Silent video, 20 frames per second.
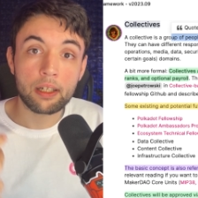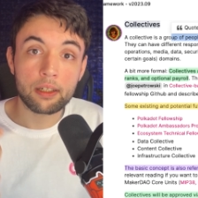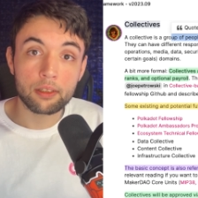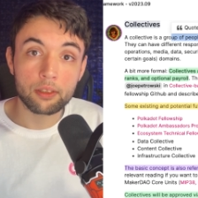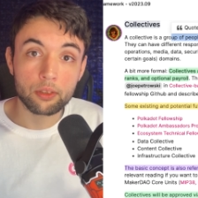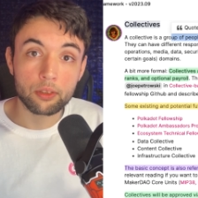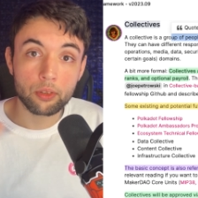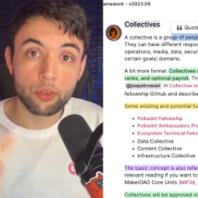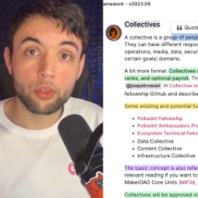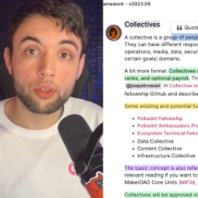
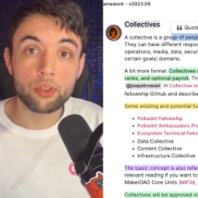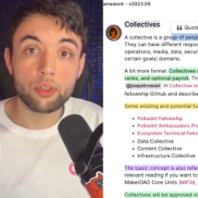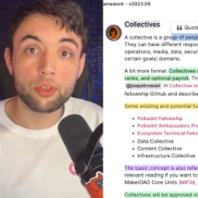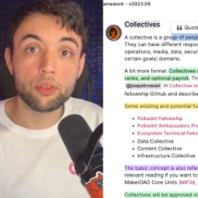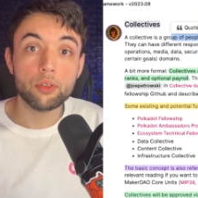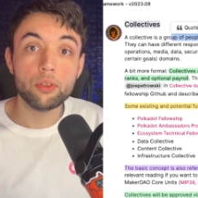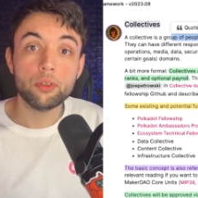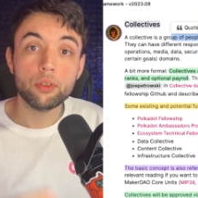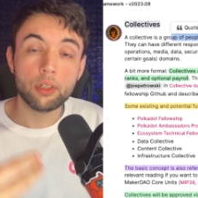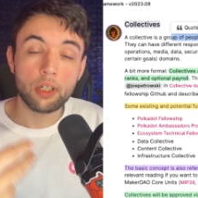al
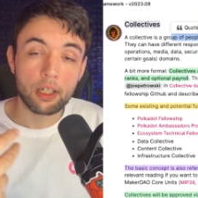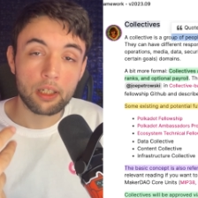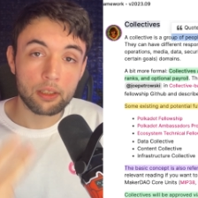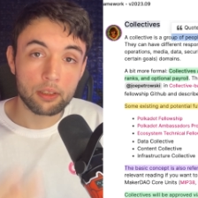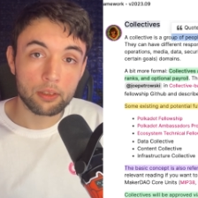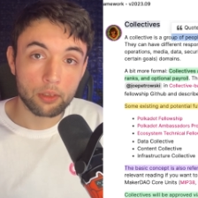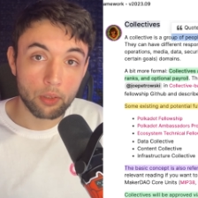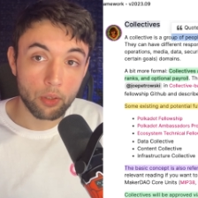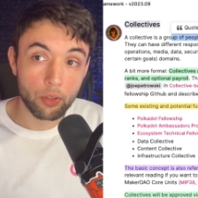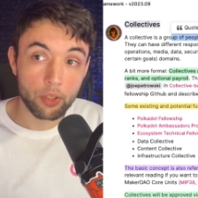código
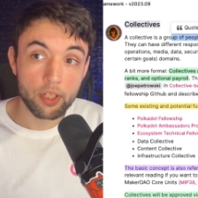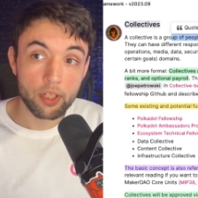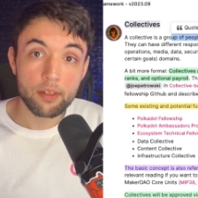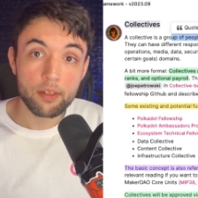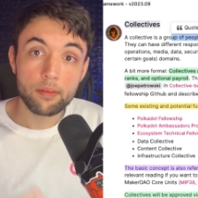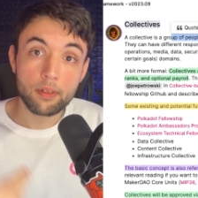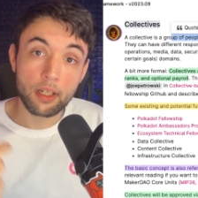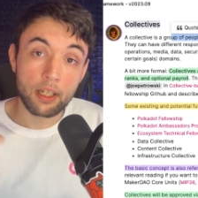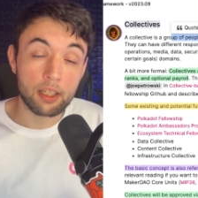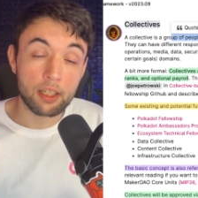core,
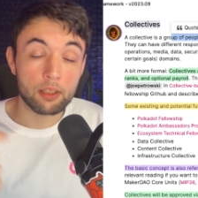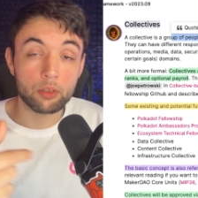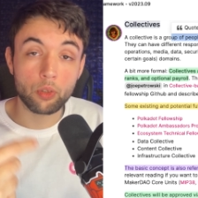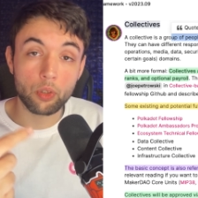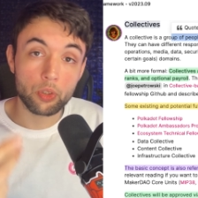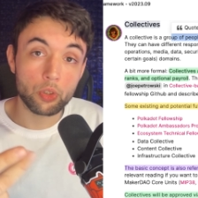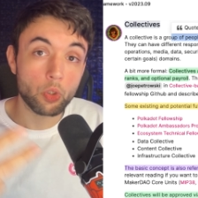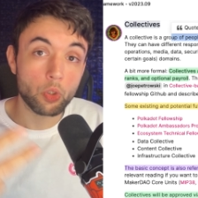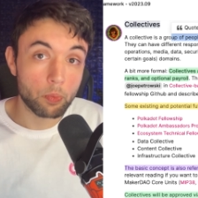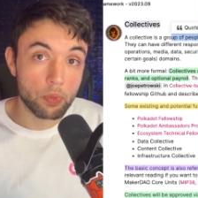al
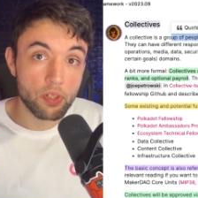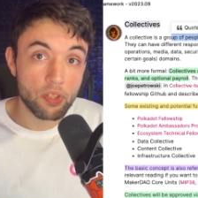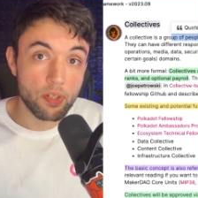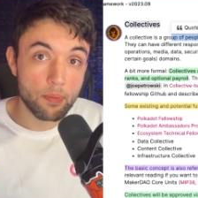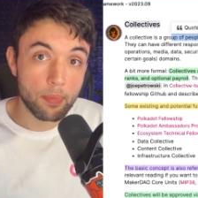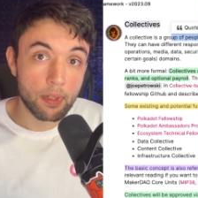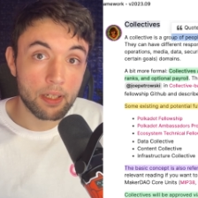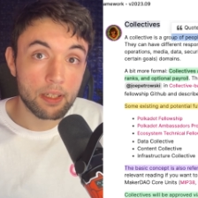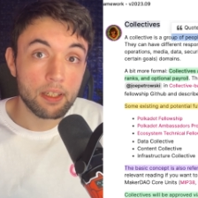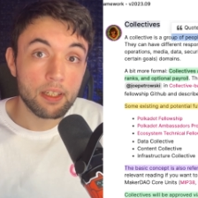código
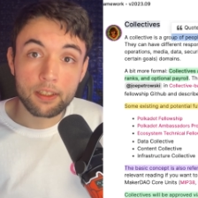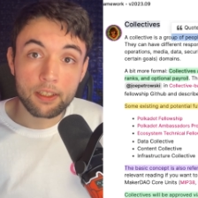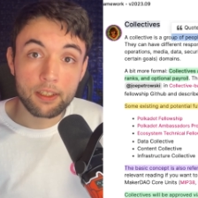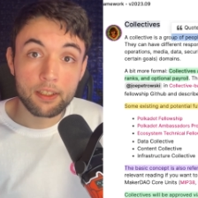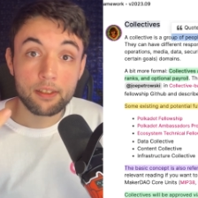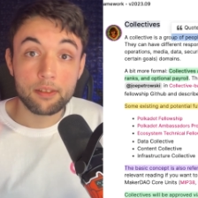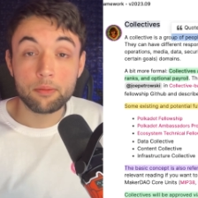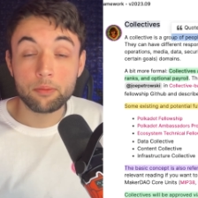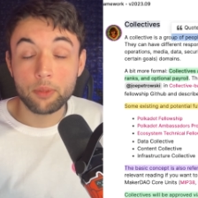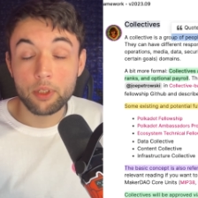principal
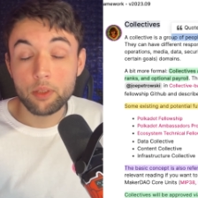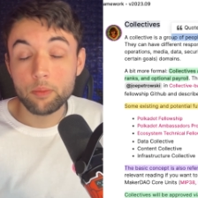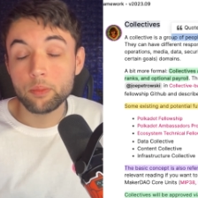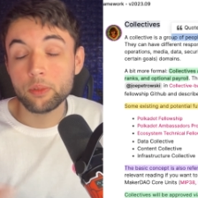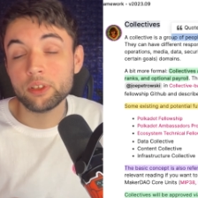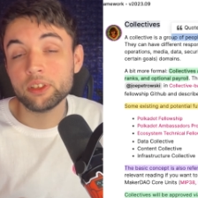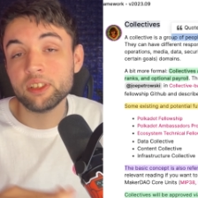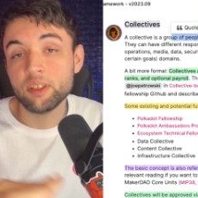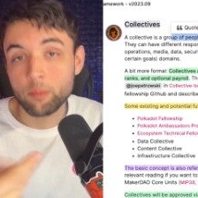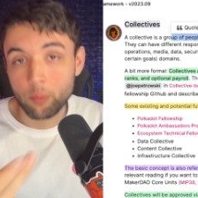de, bueno,
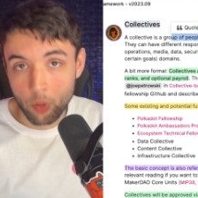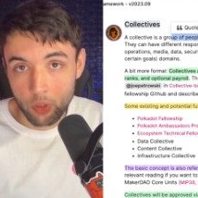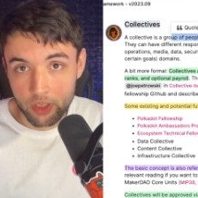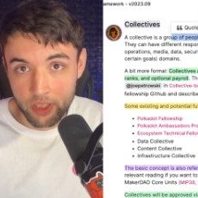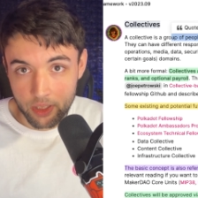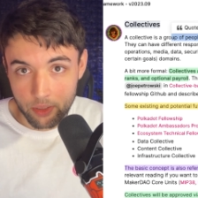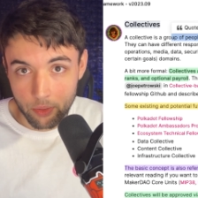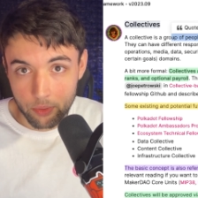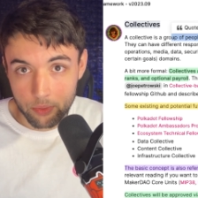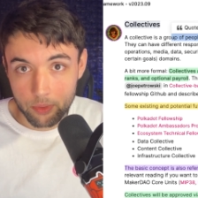pues de
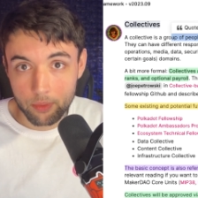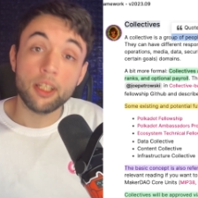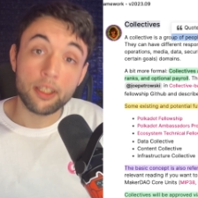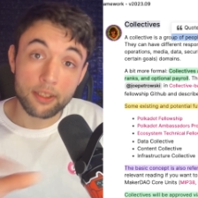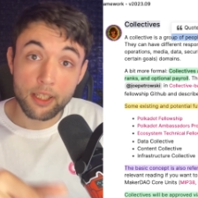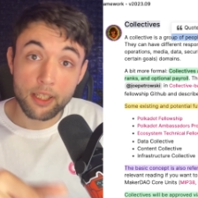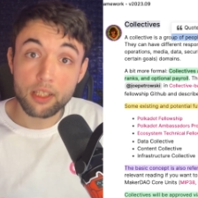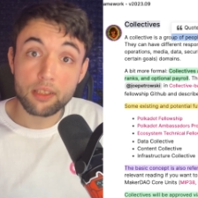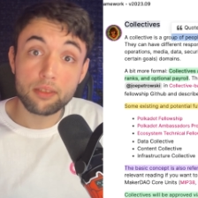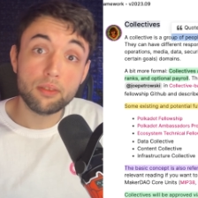Polkadot.
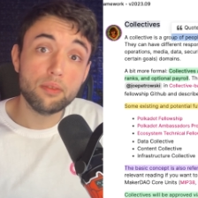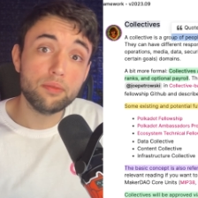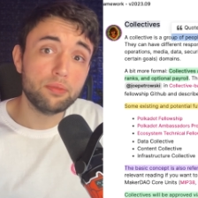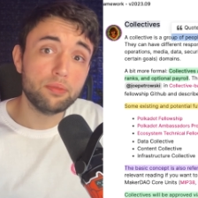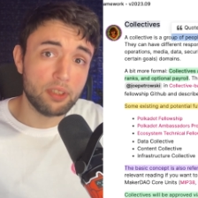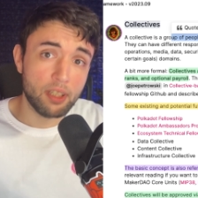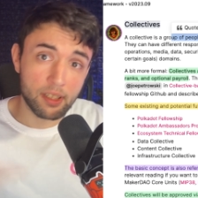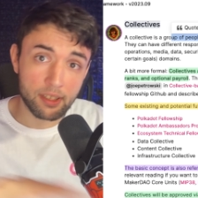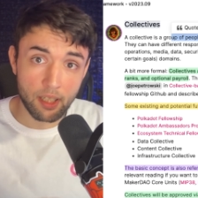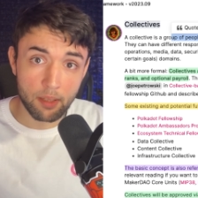En GitHub
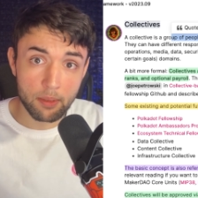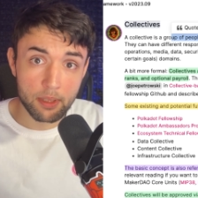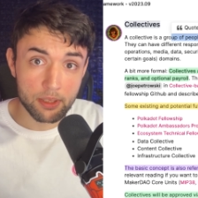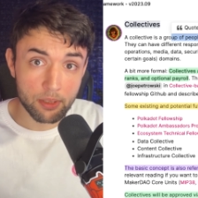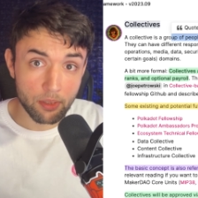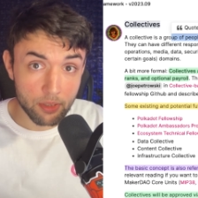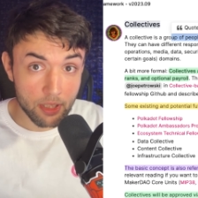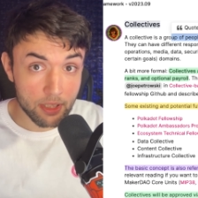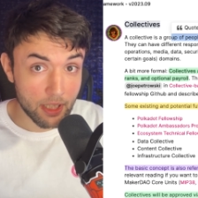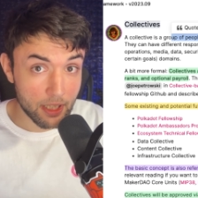ya sabéis
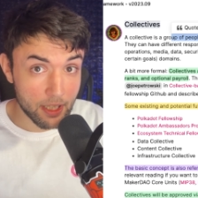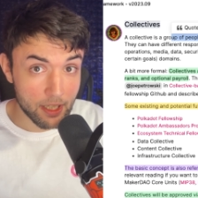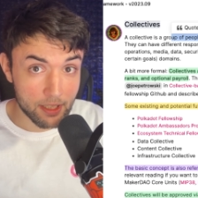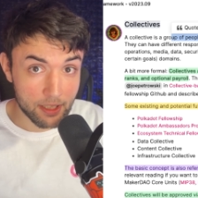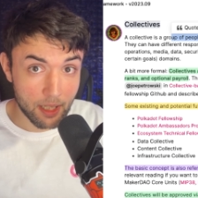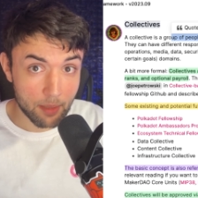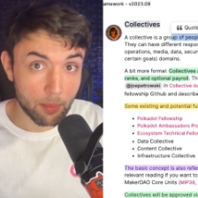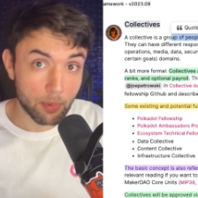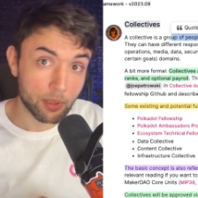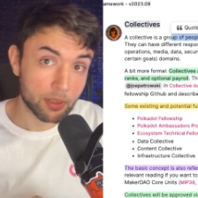dónde
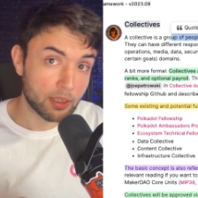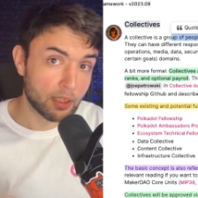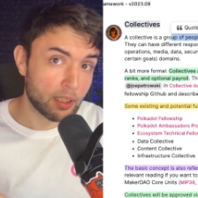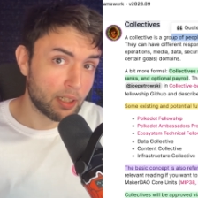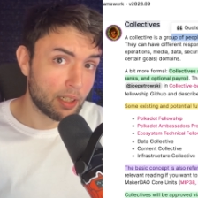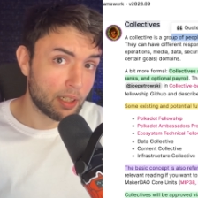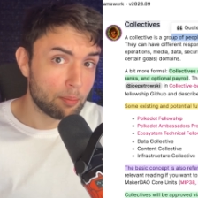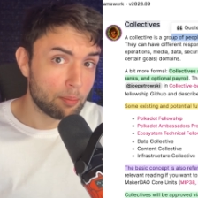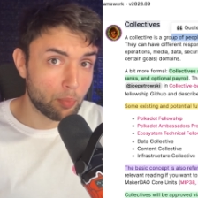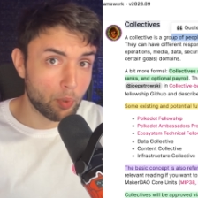tenéis que
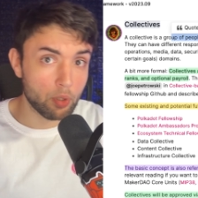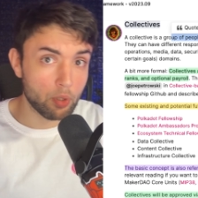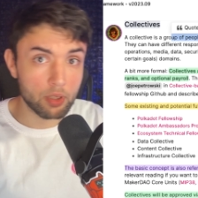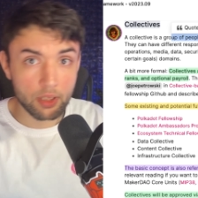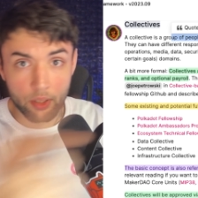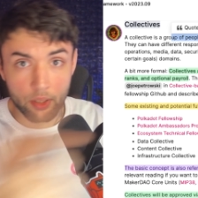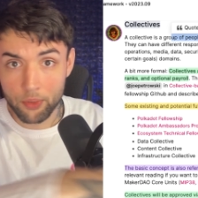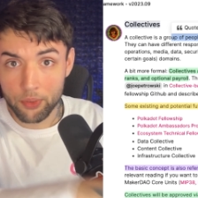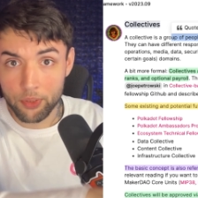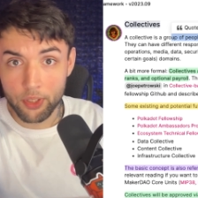aportar a
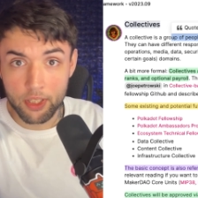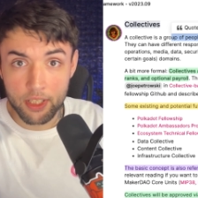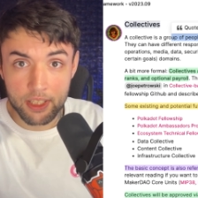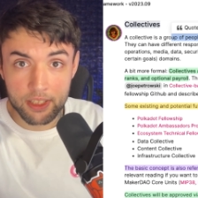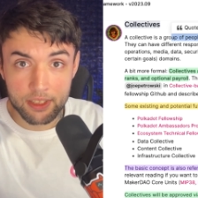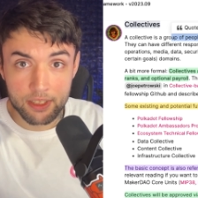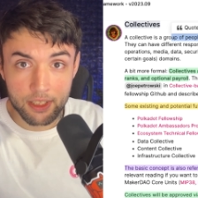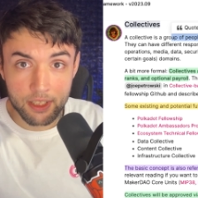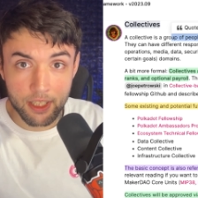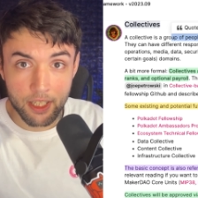Polkadot
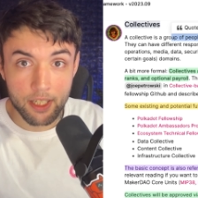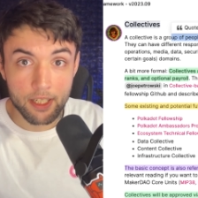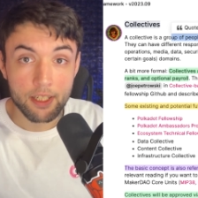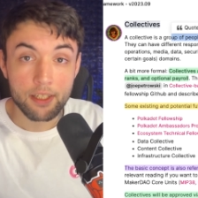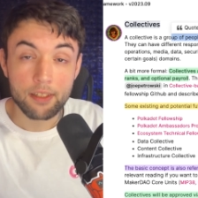SDK.